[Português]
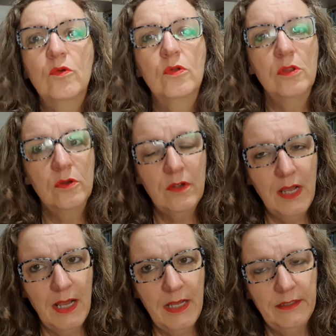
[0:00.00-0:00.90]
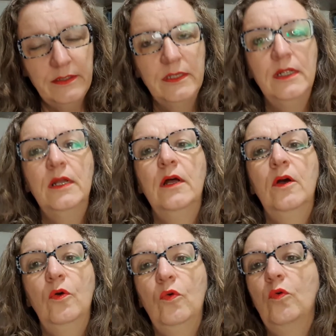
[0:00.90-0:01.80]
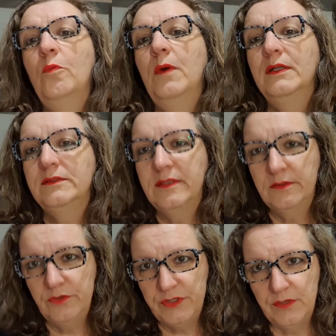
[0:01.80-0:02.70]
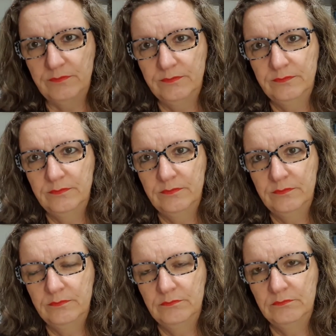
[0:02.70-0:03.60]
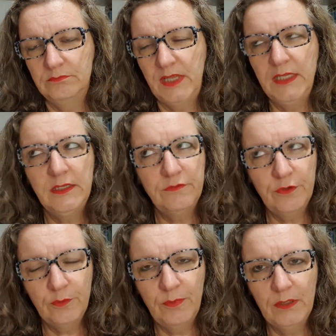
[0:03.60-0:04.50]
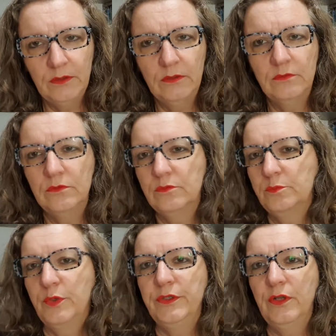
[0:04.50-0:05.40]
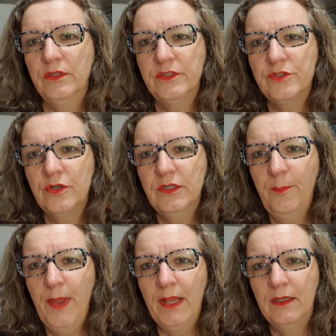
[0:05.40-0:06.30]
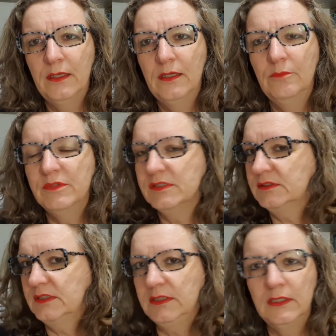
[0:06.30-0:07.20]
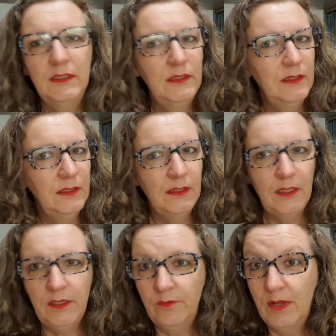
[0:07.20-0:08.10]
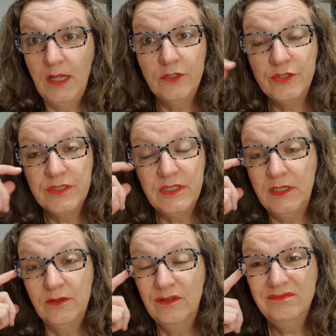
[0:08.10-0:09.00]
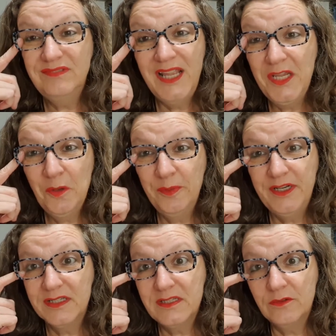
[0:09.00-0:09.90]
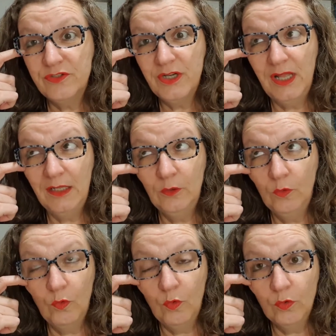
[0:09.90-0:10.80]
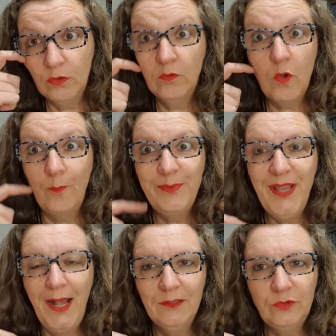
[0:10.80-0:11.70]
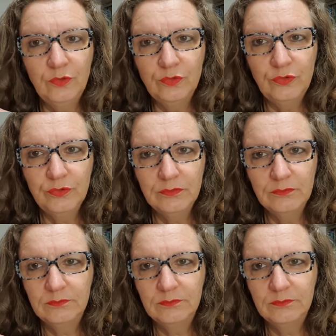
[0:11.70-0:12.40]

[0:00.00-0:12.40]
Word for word: colocar uma tradução, nem que for uma põe nota de rodapé, mas assim eu acho assim, eu não tenho obrigação de ir lá no Google copiar tudo,